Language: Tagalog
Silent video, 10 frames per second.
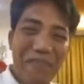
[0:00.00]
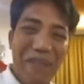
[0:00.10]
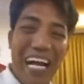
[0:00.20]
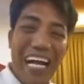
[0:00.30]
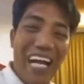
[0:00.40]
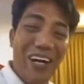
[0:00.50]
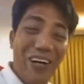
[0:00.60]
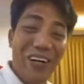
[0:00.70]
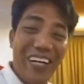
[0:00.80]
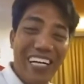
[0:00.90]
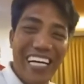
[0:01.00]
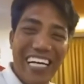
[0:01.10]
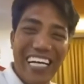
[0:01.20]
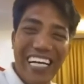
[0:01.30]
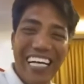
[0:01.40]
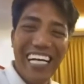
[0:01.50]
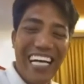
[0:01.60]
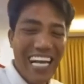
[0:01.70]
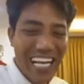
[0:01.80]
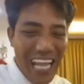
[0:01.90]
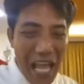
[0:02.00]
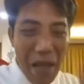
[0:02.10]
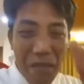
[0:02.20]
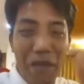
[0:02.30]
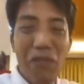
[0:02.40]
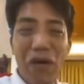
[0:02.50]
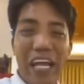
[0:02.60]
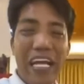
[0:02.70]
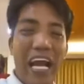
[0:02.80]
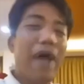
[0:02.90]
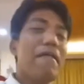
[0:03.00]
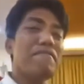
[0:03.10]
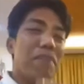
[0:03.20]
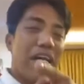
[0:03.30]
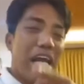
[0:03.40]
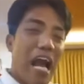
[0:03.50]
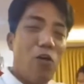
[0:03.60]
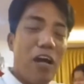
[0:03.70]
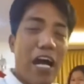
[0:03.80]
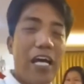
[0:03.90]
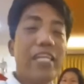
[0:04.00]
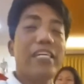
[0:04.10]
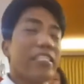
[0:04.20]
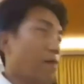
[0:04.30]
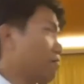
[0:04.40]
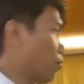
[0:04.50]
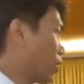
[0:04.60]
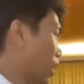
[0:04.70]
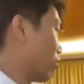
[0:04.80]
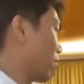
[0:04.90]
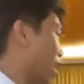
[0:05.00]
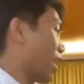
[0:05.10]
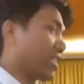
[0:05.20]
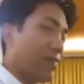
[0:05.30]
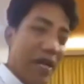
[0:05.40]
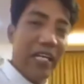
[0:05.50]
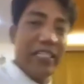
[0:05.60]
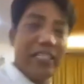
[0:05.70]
Makagagaw. Mabuhay ka. Barako ka. Sampu ng iyong mga kasamahan.